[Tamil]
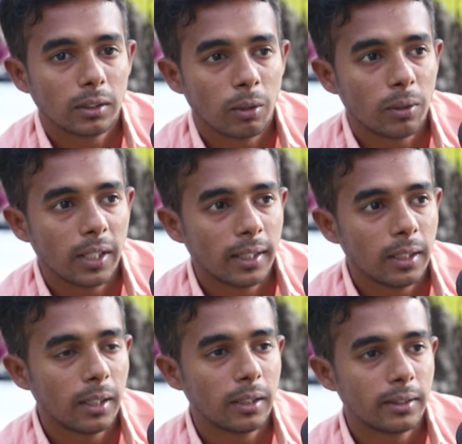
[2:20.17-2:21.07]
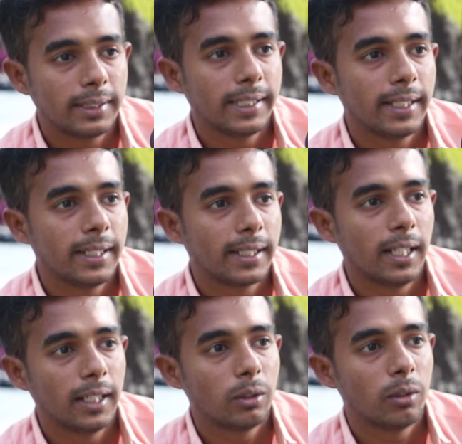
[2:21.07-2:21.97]
தன்னுடைய அந்த ரசிகர்
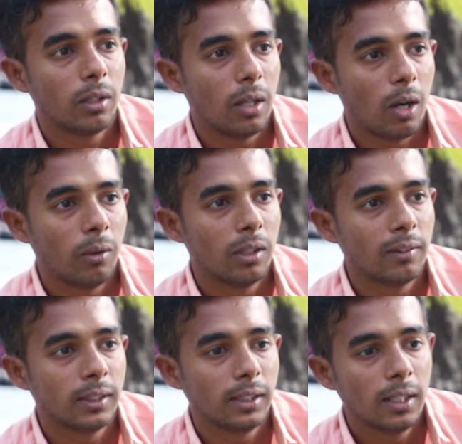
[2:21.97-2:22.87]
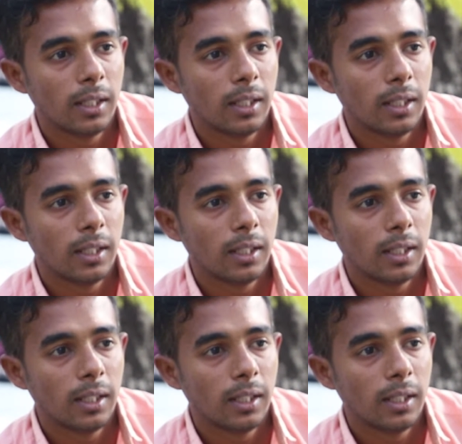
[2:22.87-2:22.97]
இருக்காங்க ஸோ அவங்கள வந்து